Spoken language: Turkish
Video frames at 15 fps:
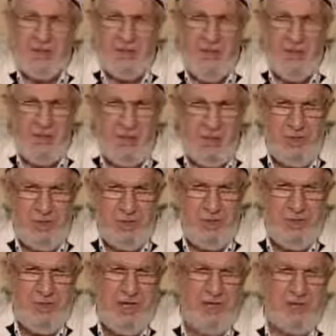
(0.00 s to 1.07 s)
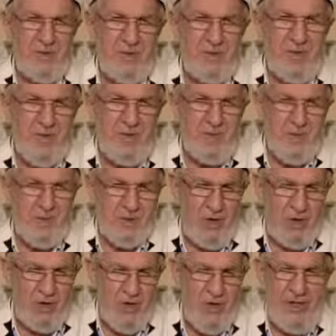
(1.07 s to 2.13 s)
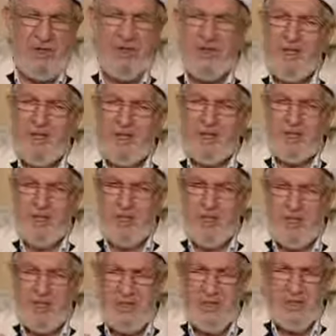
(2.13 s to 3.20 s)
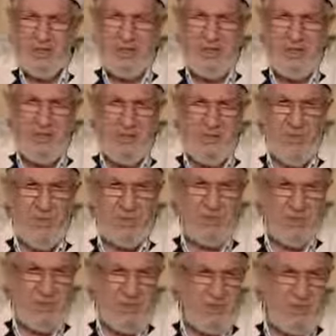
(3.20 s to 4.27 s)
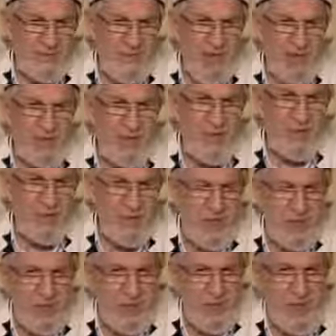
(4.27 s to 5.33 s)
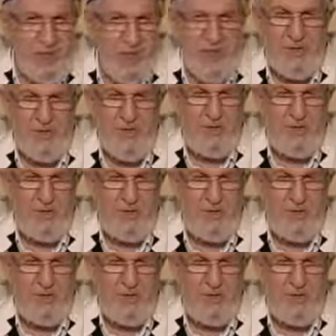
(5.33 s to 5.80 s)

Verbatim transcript: 4 yaşında kelime-i tevhid öğret, 7 yaşında namaz, din, iman onları öğret. 10